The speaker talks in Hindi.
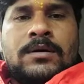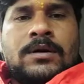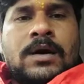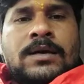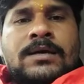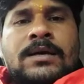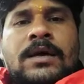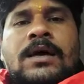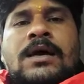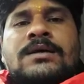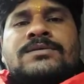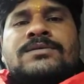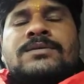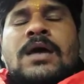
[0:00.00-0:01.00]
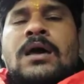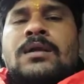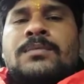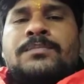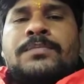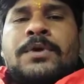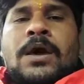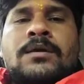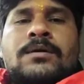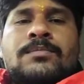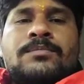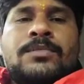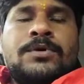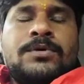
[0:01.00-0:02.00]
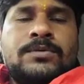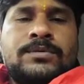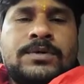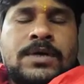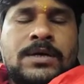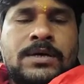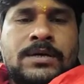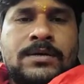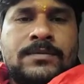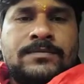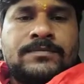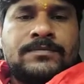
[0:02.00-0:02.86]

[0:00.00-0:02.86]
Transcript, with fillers: का नया साल प्रारंभ हो जाएगा